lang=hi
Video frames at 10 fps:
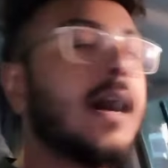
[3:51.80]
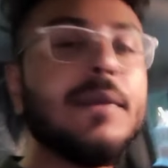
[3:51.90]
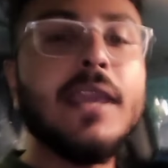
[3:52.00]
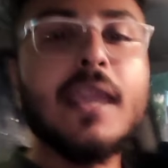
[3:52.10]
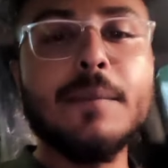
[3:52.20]

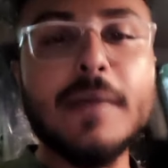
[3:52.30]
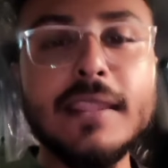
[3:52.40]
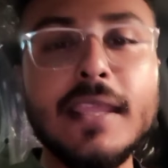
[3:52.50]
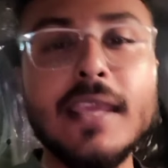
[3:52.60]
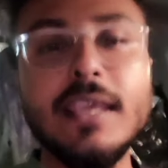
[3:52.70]
अभी एक
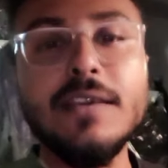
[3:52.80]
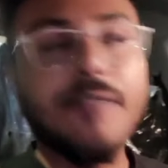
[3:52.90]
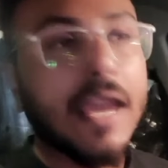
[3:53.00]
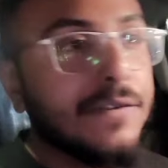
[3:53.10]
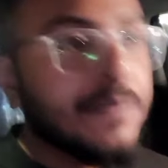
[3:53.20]
बंदे की
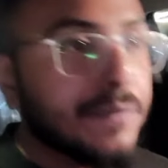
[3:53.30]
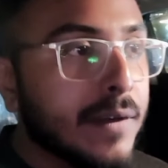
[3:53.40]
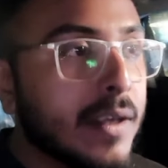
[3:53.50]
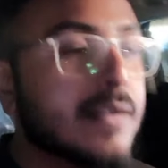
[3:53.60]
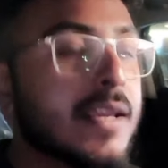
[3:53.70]

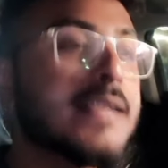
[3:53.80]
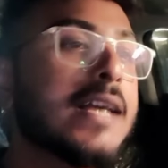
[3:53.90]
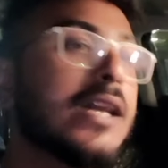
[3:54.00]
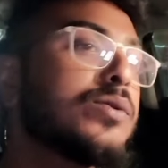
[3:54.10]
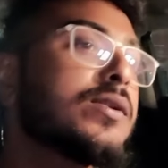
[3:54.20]
वाइफ के
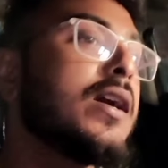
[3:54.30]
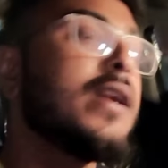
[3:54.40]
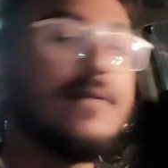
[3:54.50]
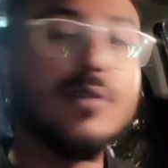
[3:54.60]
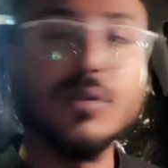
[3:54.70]
साथ उसका
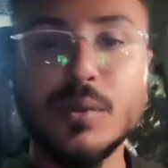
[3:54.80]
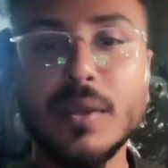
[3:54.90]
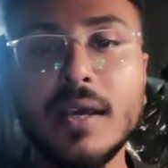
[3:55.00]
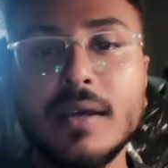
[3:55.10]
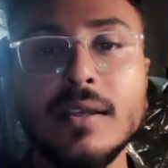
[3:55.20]
डाइवोर्स हो
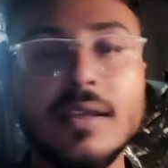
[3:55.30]
गया